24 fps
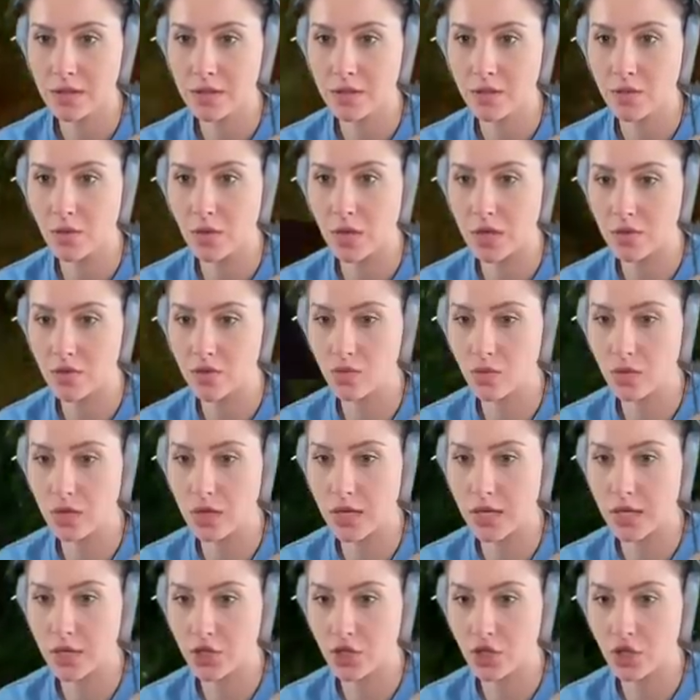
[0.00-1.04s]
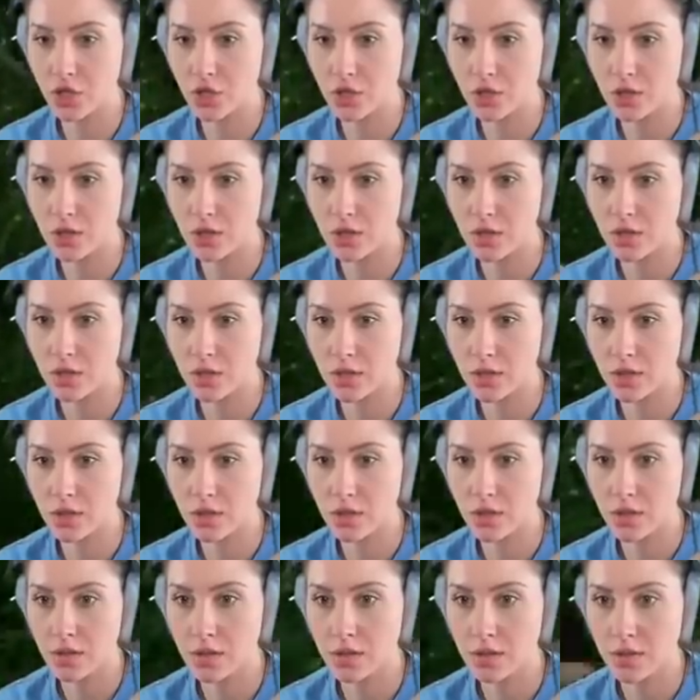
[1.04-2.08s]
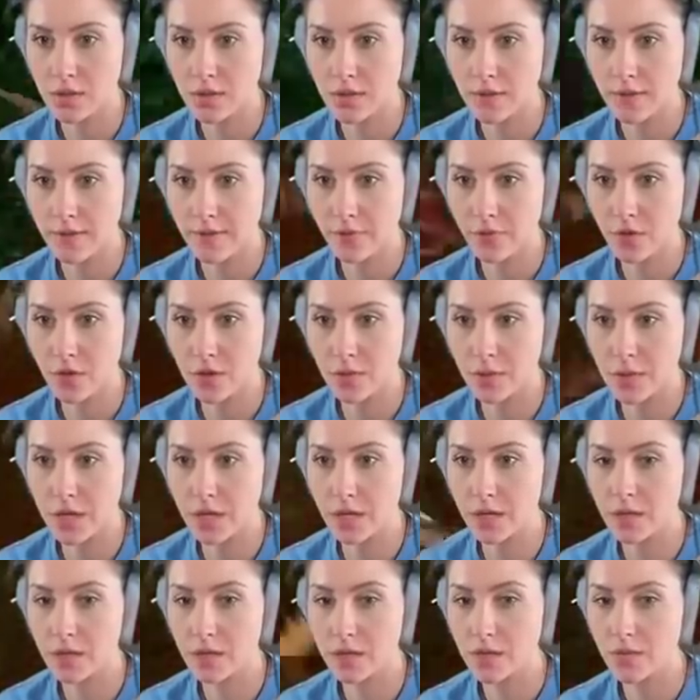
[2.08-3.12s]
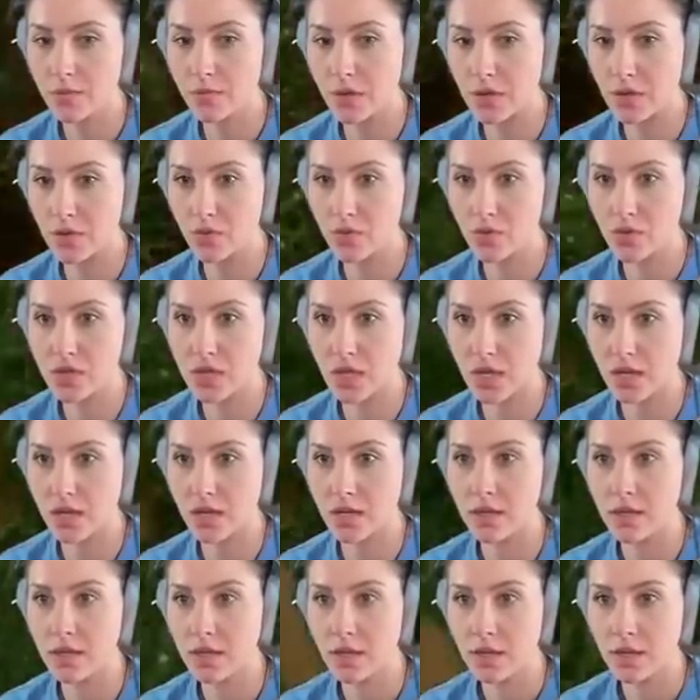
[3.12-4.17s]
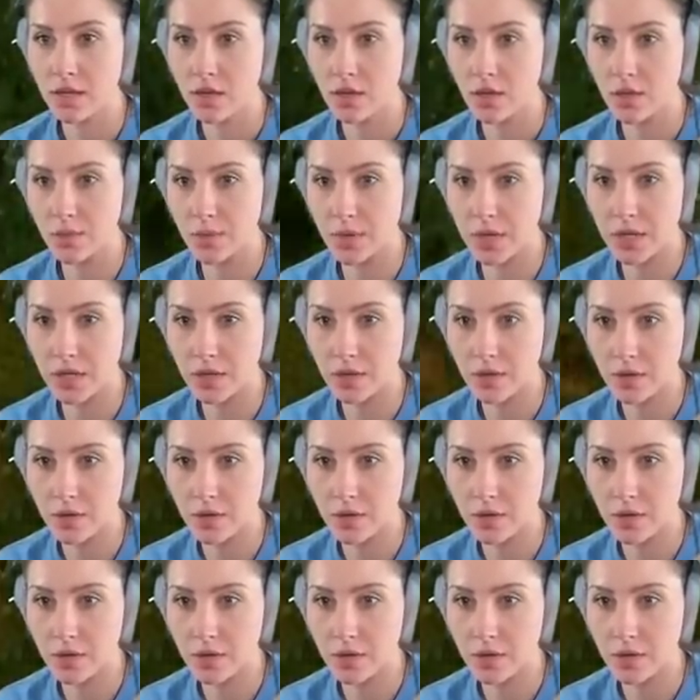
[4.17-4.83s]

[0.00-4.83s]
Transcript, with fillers: Boah, du Arsch. Komm her. Boah, du Sack. Komm her.